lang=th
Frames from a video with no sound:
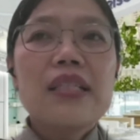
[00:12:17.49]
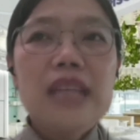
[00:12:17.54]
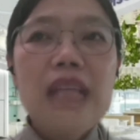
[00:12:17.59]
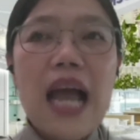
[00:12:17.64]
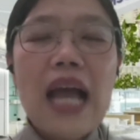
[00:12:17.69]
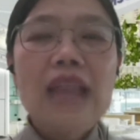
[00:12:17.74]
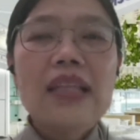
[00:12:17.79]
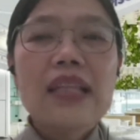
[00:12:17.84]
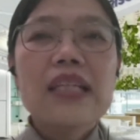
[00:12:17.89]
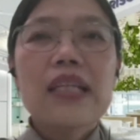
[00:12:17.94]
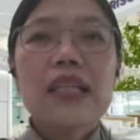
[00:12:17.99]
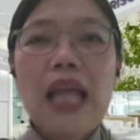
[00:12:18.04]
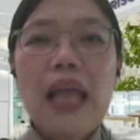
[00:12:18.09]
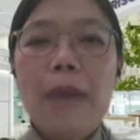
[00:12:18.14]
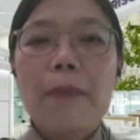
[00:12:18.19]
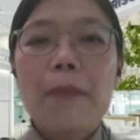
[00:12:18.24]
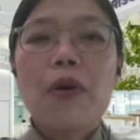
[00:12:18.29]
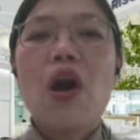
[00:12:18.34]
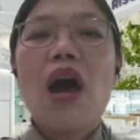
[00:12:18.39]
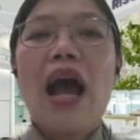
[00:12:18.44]
ช่างที่จะ
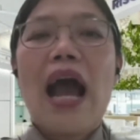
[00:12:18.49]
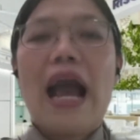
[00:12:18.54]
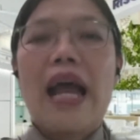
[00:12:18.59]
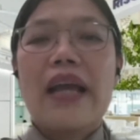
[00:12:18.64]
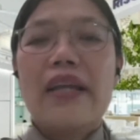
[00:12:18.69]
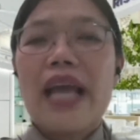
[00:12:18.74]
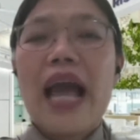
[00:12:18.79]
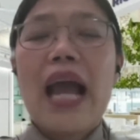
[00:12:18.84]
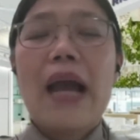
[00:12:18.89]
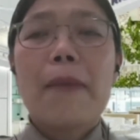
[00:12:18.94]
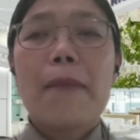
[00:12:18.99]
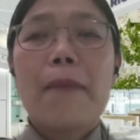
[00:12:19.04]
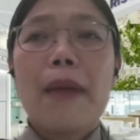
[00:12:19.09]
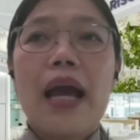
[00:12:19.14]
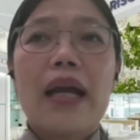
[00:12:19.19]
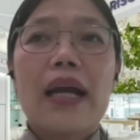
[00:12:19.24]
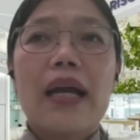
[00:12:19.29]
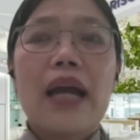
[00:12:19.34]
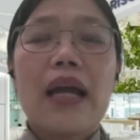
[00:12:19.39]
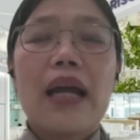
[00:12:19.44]
ทำก็หายาก
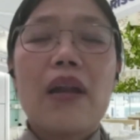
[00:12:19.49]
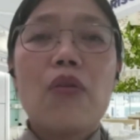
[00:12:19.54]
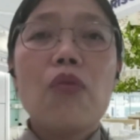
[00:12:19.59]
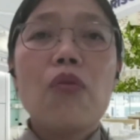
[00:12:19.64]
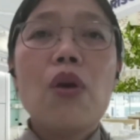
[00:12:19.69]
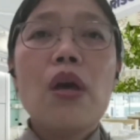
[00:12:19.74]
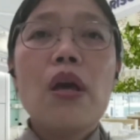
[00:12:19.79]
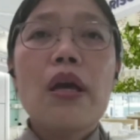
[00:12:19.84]
มากค่ะ แล้ว